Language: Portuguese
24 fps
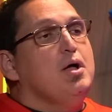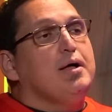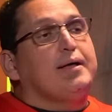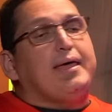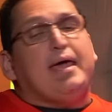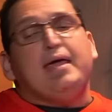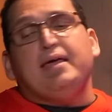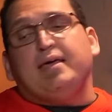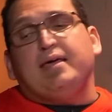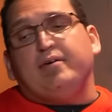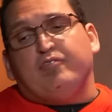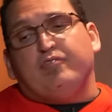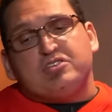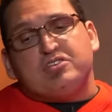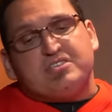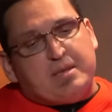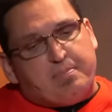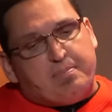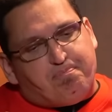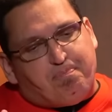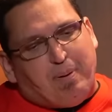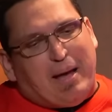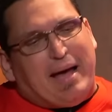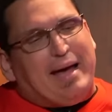Quem que você
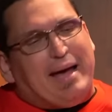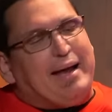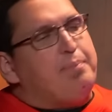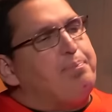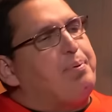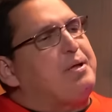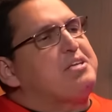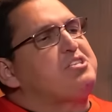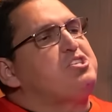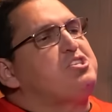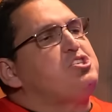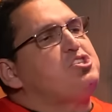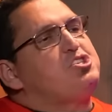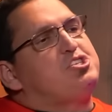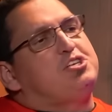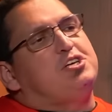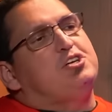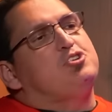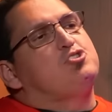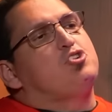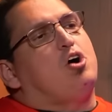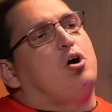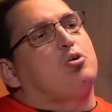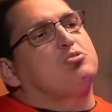para para
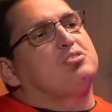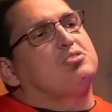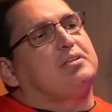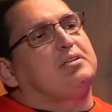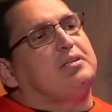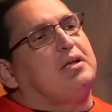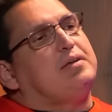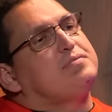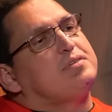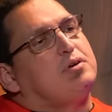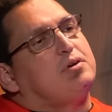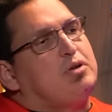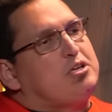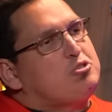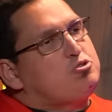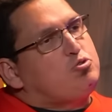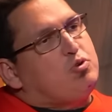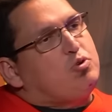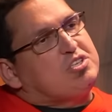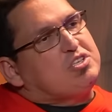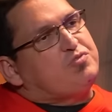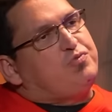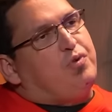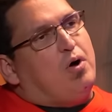assistir jogos na televisão nas
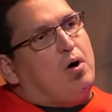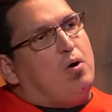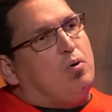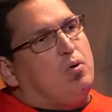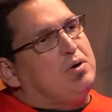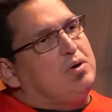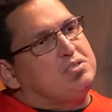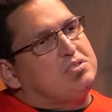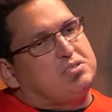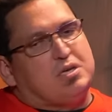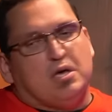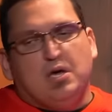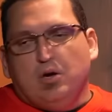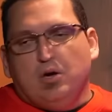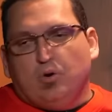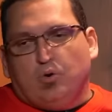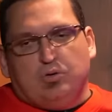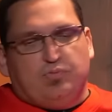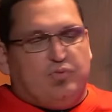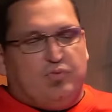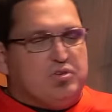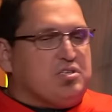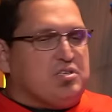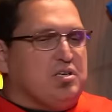suas folgas,
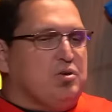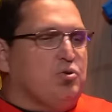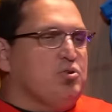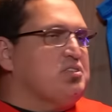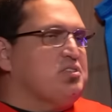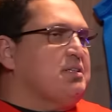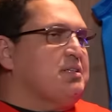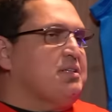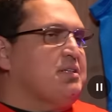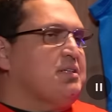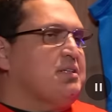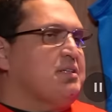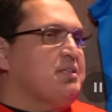quando você não está